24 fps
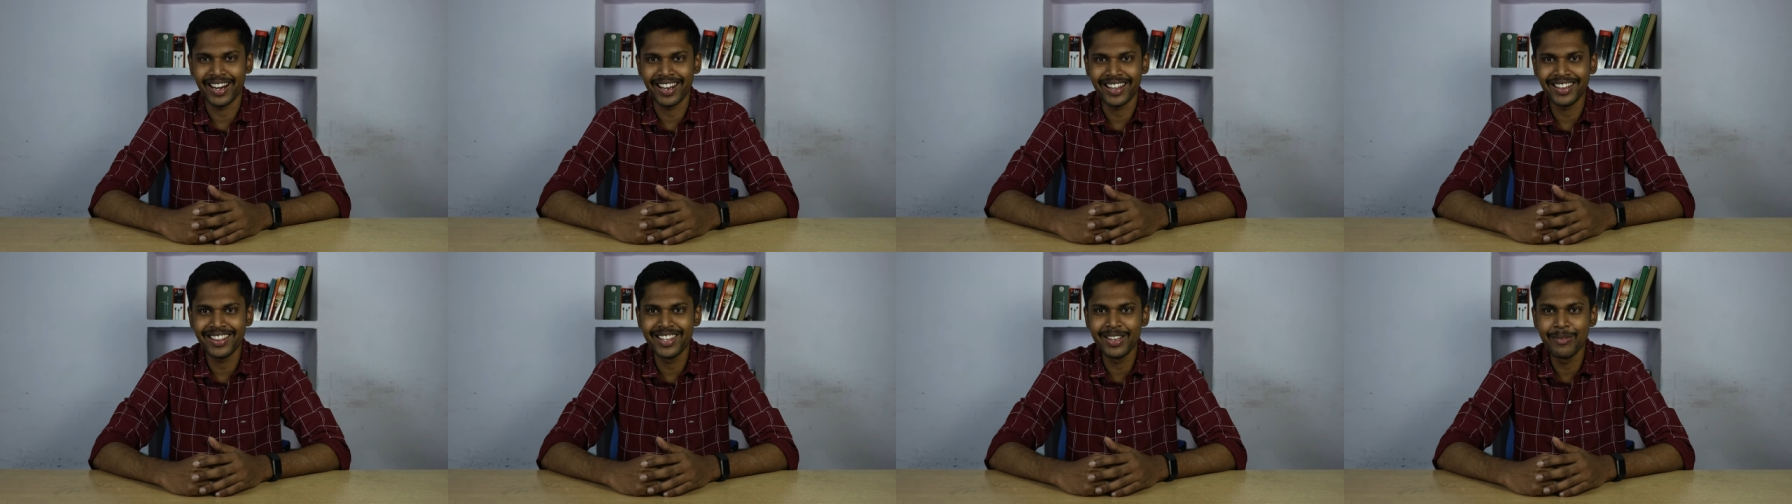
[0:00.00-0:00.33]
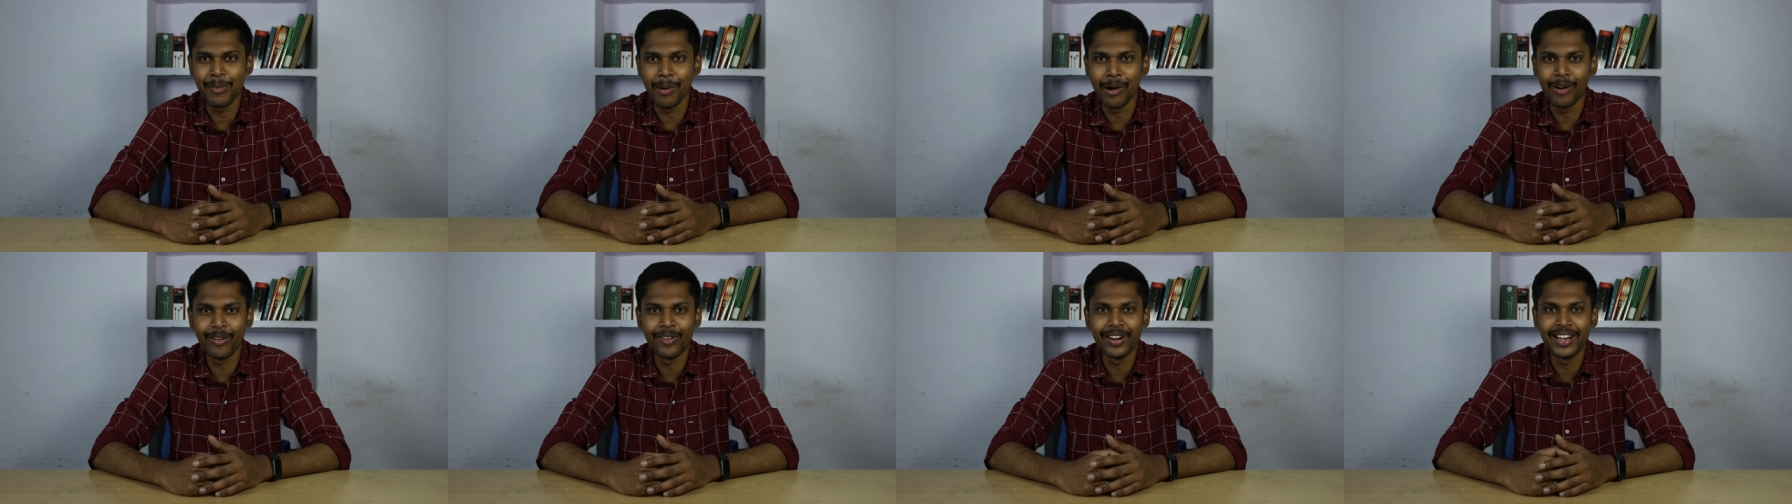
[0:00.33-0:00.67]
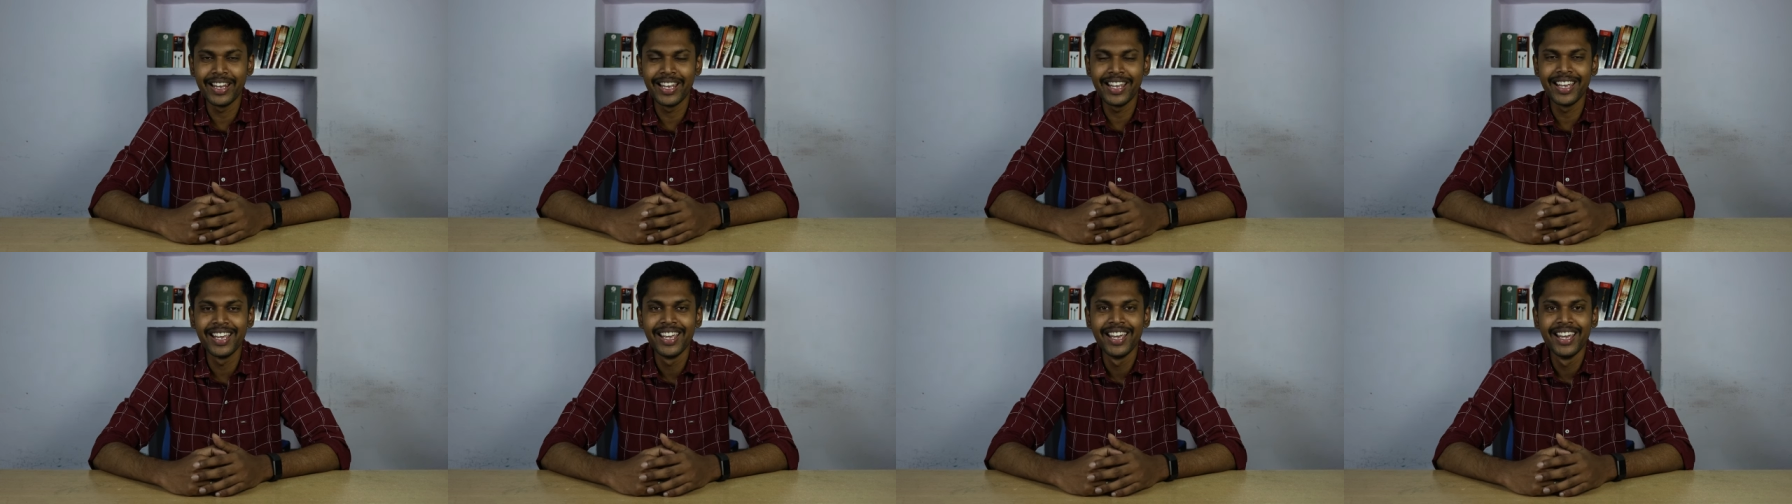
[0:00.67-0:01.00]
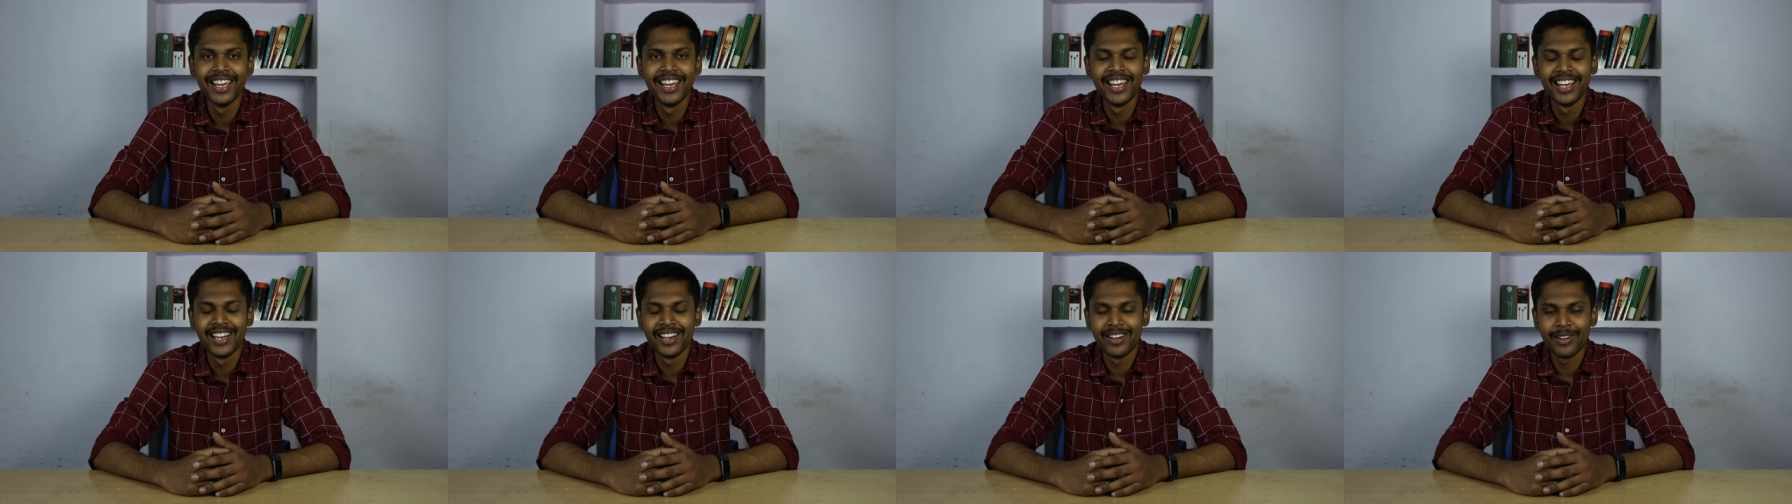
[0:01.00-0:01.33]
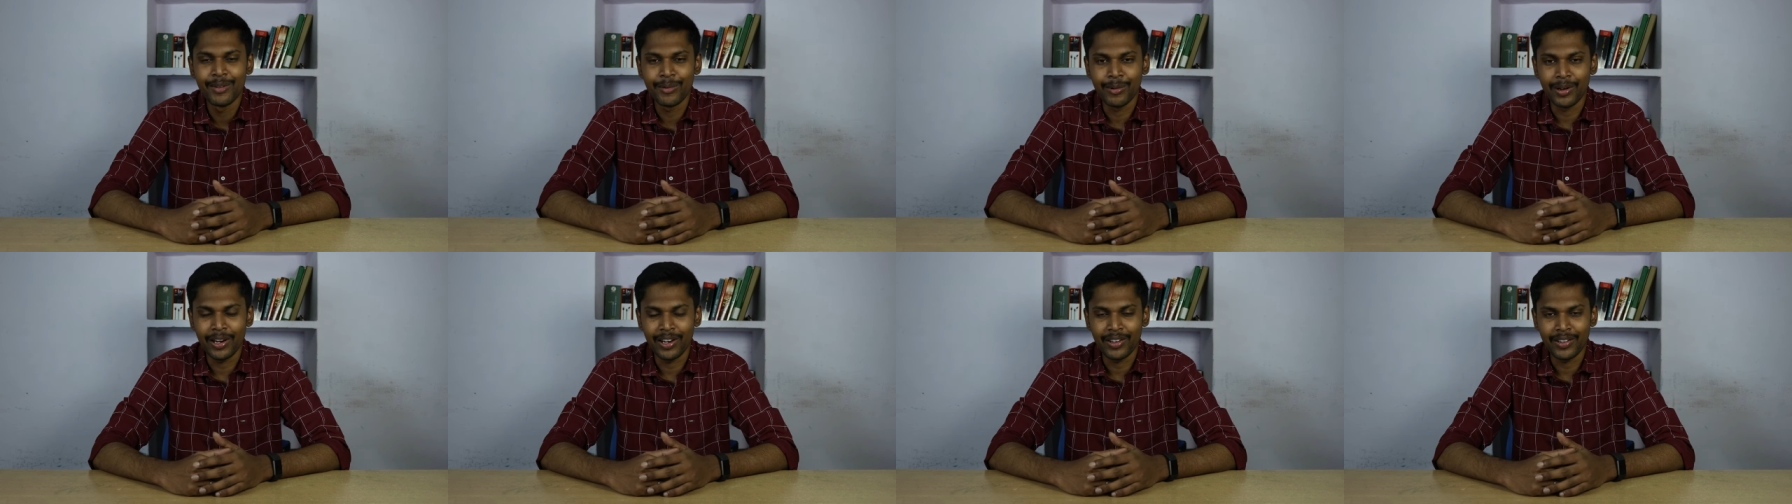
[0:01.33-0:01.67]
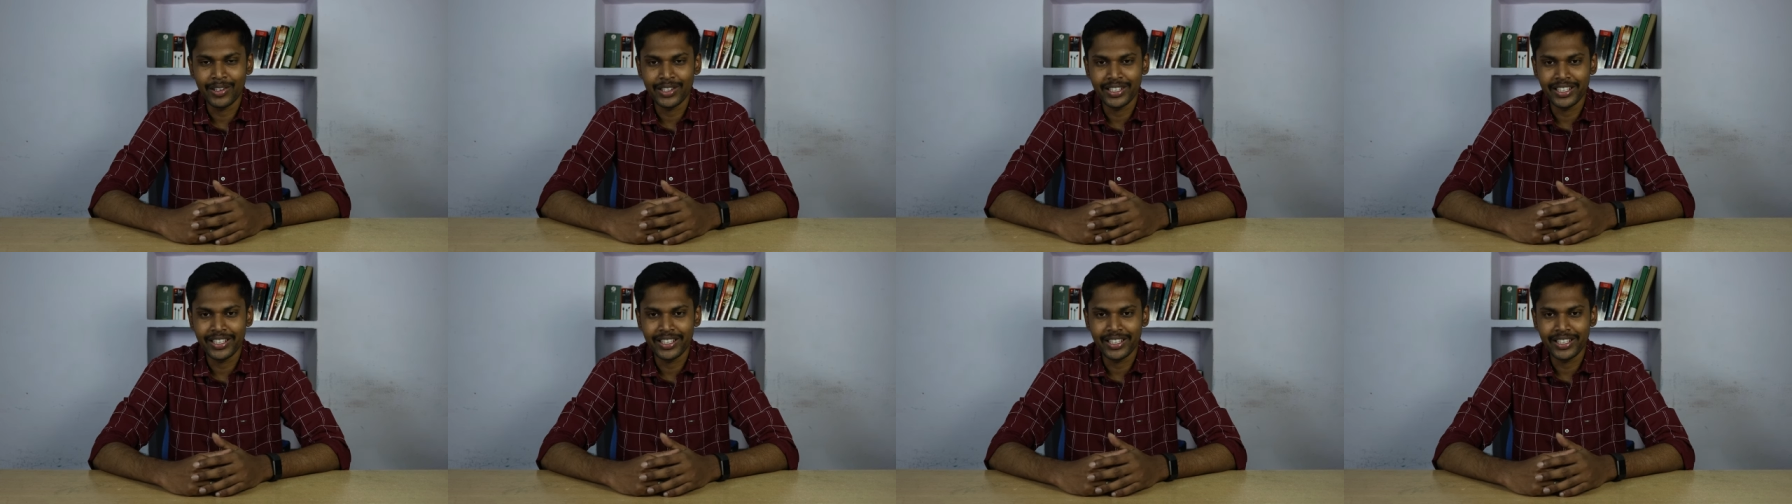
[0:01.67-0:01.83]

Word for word: தலை தீபாவளி பல